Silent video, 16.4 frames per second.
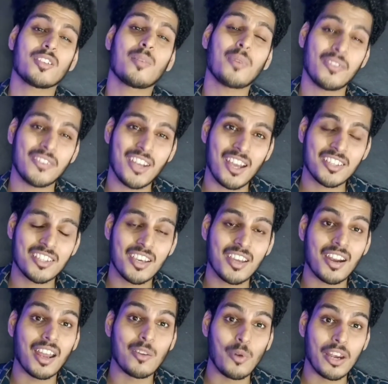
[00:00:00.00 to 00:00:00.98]
व्हाट्स अप अविनाश
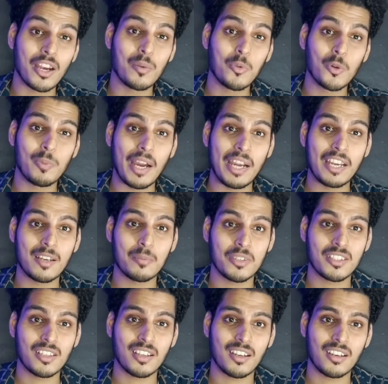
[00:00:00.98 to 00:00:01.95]
हियर एंड वेलकम टू माइंड एंड
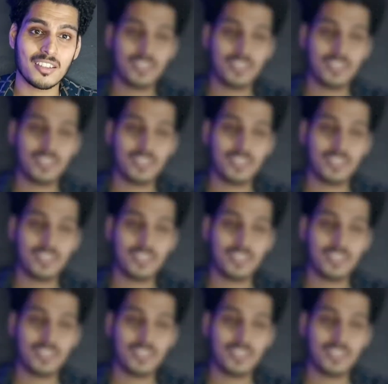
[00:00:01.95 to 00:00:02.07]
मसल